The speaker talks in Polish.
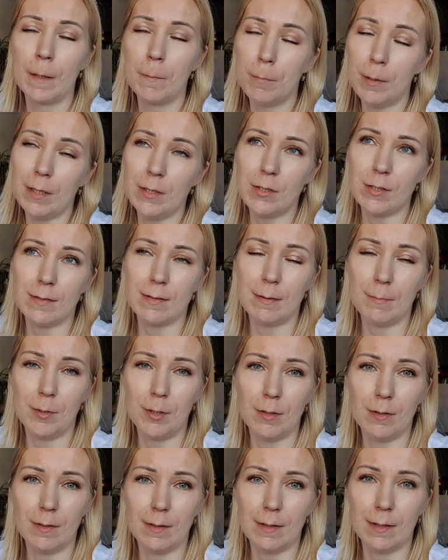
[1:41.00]
Tak czasami
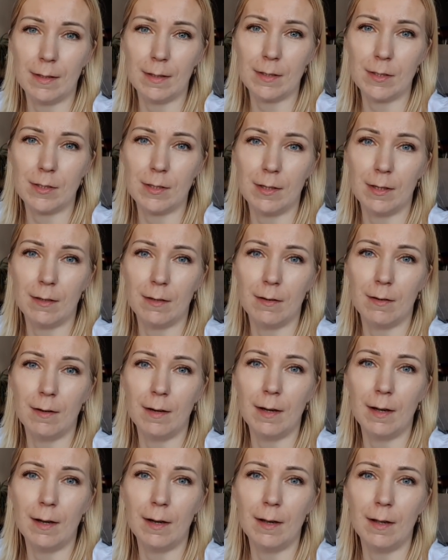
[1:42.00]
dotyka każdego,
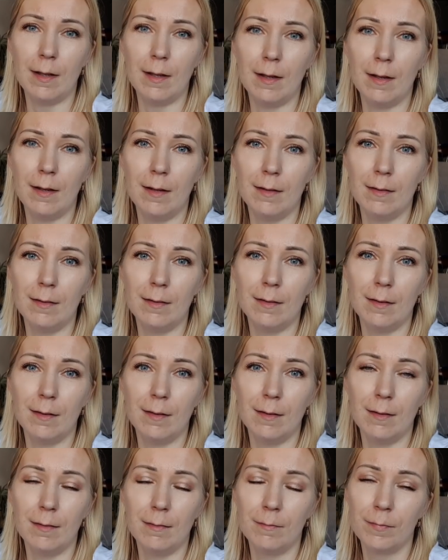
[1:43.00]
ale,
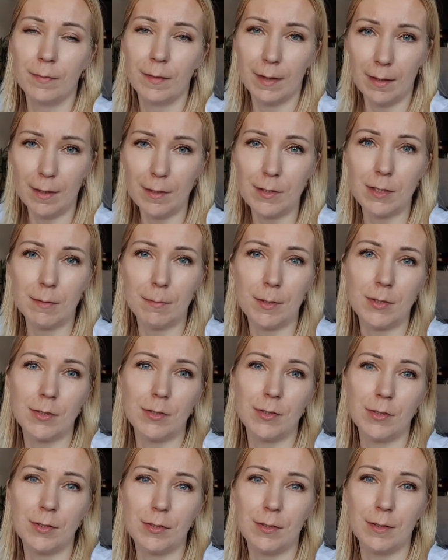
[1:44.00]
e, ale trzeba
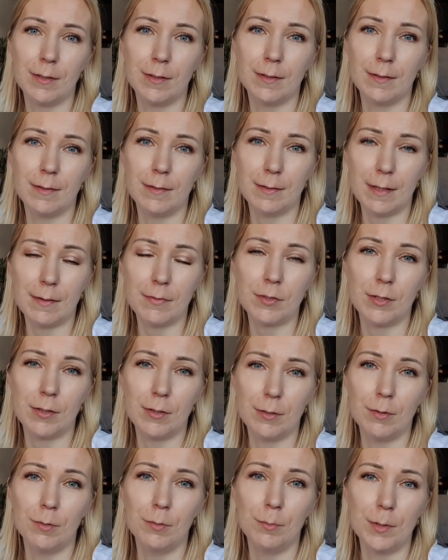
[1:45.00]
żyć zawsze
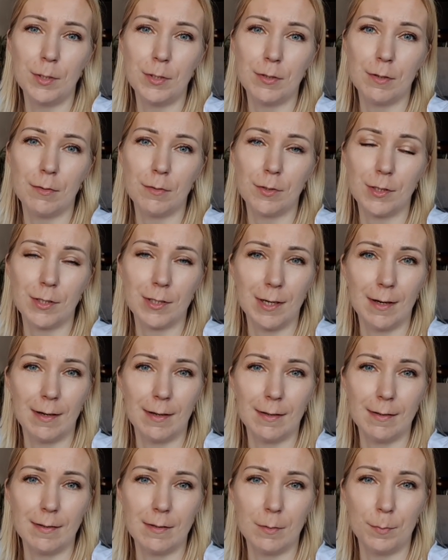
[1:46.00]
tą myślą, że
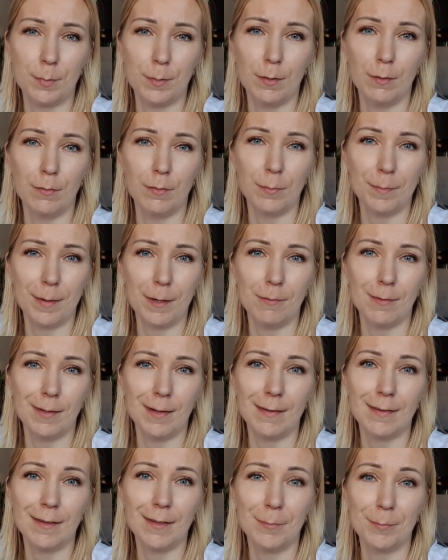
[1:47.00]
szklanka jest do połowy pełna,
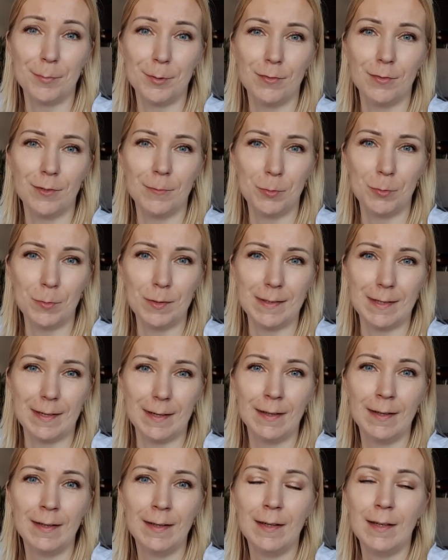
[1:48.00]
a nie do połowy pusta.
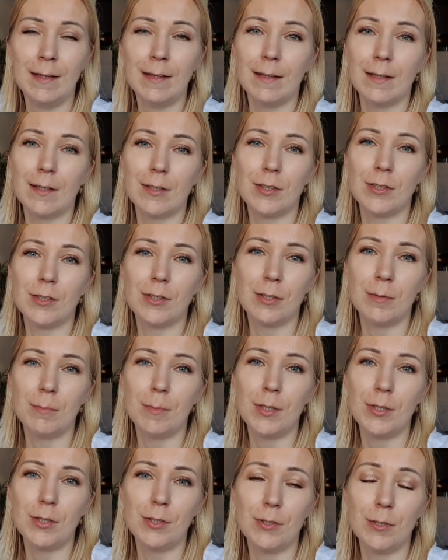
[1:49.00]
Także
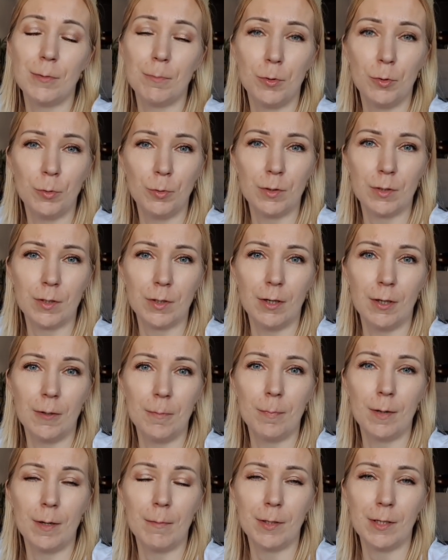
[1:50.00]
trzymaj się cieplutko.
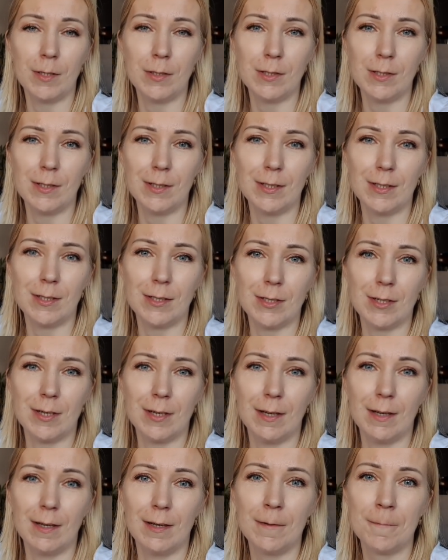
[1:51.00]
Mam nadzieję,
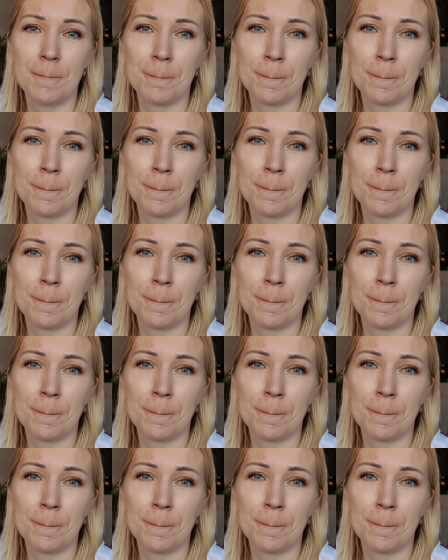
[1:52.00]
że